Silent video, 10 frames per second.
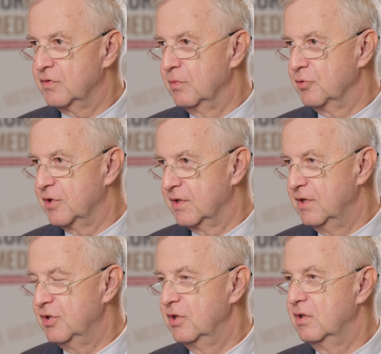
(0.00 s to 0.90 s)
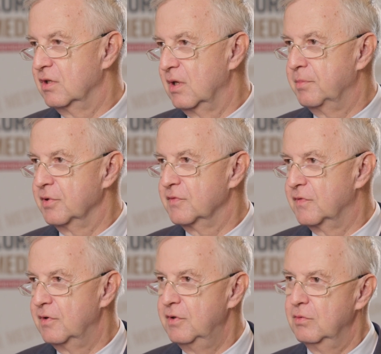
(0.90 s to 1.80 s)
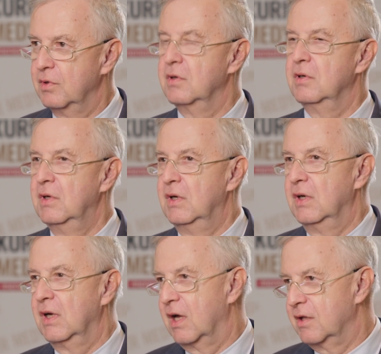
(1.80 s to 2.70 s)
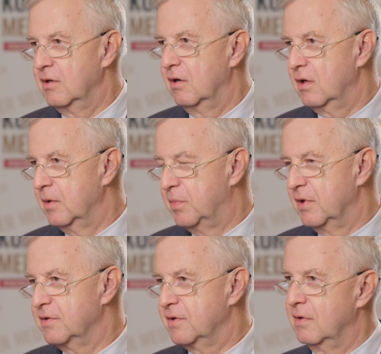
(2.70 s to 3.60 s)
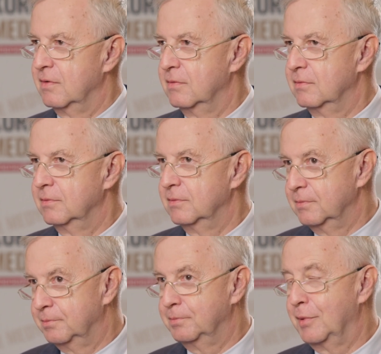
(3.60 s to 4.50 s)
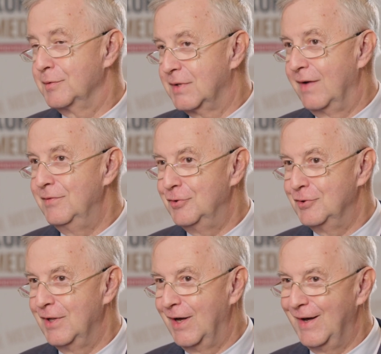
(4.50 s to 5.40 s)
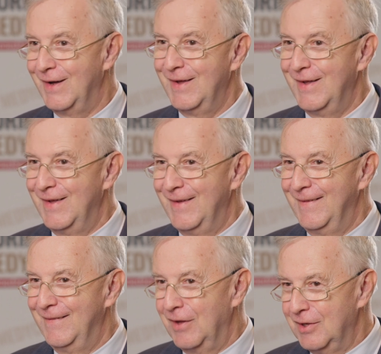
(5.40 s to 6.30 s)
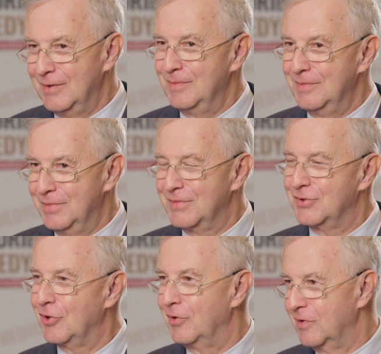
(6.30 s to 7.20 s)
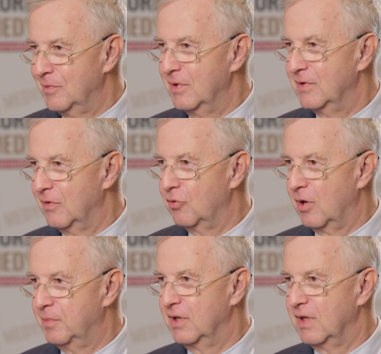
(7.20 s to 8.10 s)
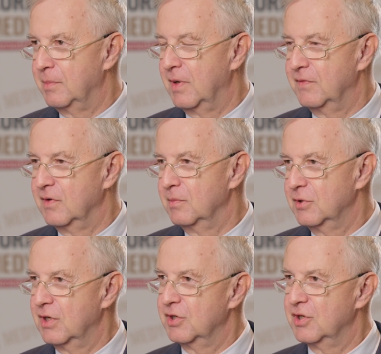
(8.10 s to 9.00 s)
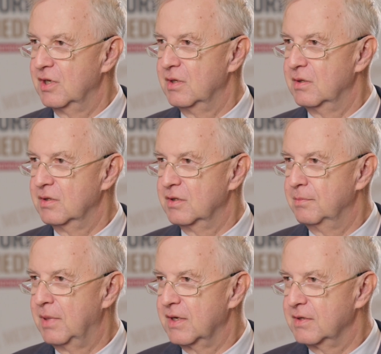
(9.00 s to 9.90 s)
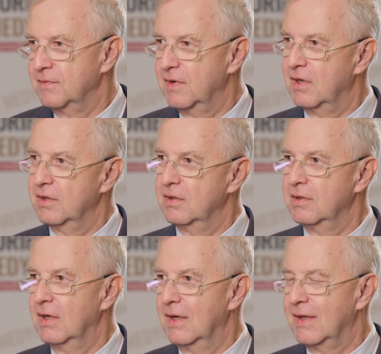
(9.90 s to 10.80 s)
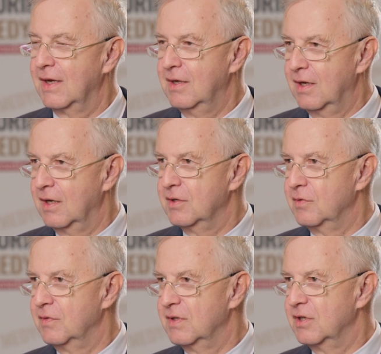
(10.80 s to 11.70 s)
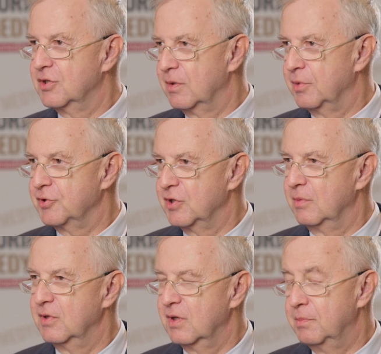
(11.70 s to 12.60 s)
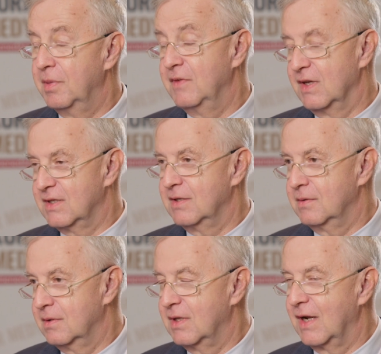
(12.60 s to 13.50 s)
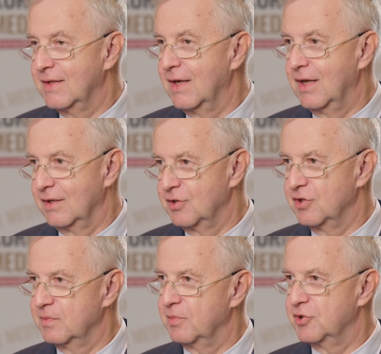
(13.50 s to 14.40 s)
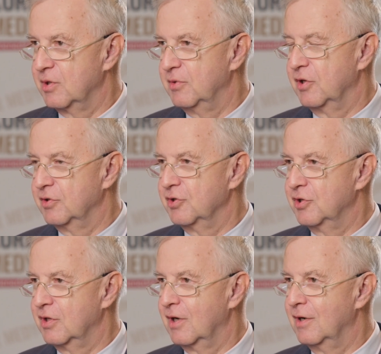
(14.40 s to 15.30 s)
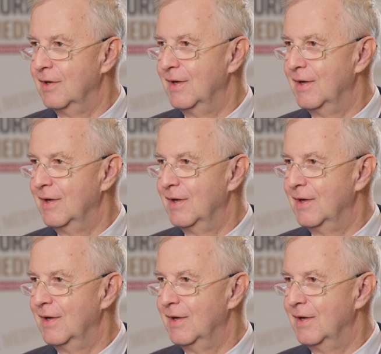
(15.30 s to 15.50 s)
w tym uczestniczy i to nam pozwoliło kardiologię polską postawić na na jednym z czołowych miejsc w Europie na pewno. Myślę, że, że bardzo wiele takich rejestrów jest jeszcze potrzebnych. Pewna strategia też jest potrzebna odnośnie tego,